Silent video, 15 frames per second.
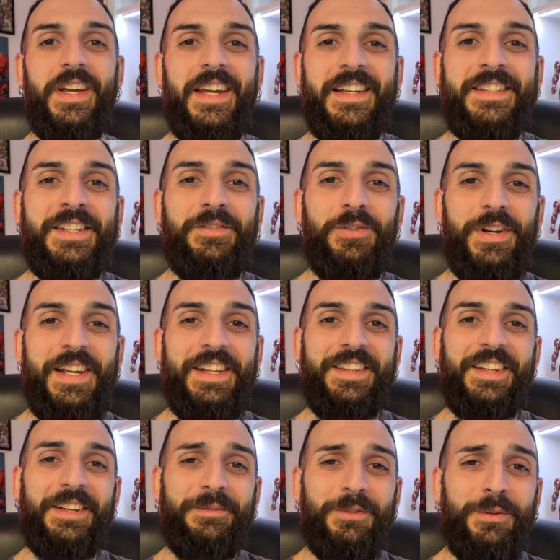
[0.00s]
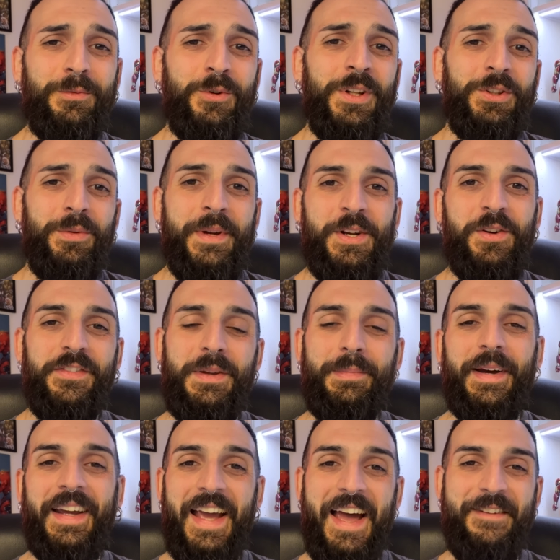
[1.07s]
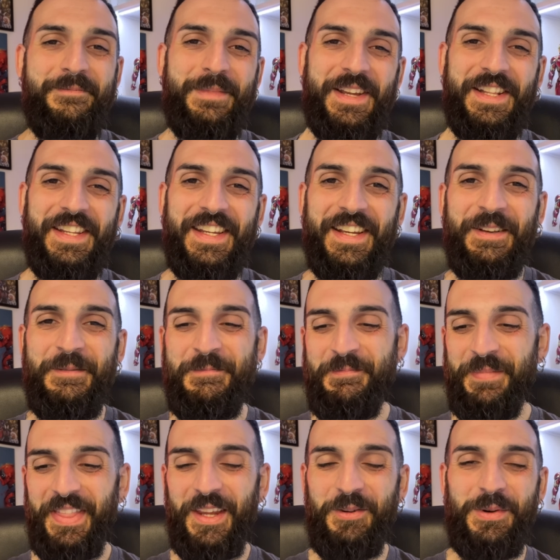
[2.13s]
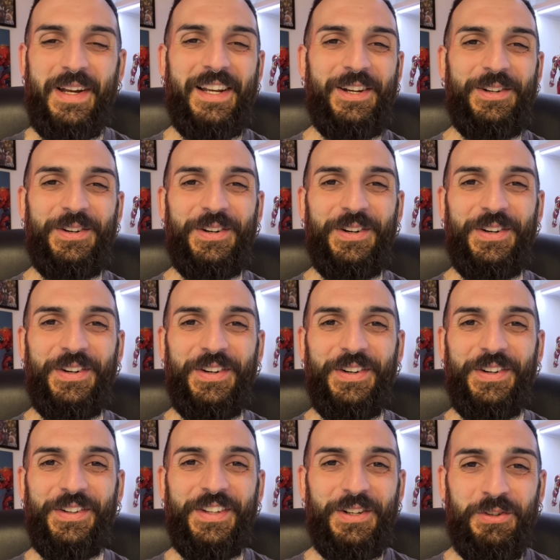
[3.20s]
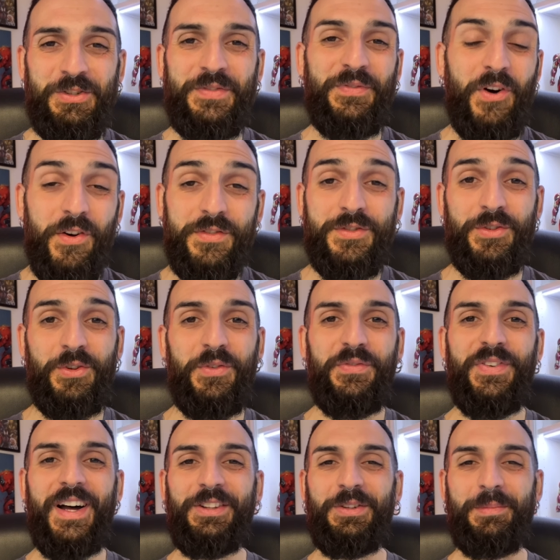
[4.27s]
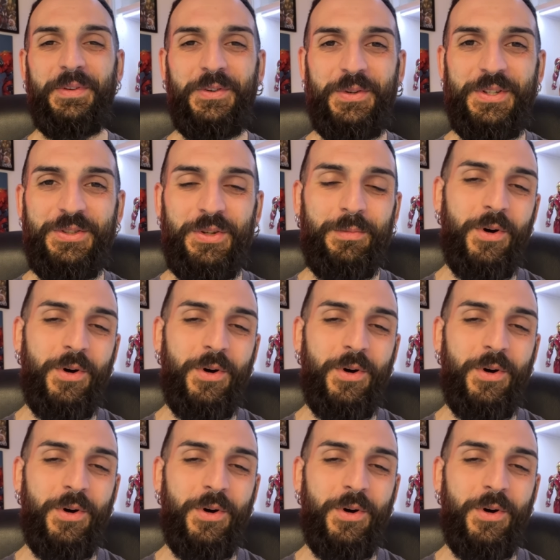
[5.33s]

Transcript: e se volete quantomeno ripagarmi di quello dello sforzo che ho fatto per questo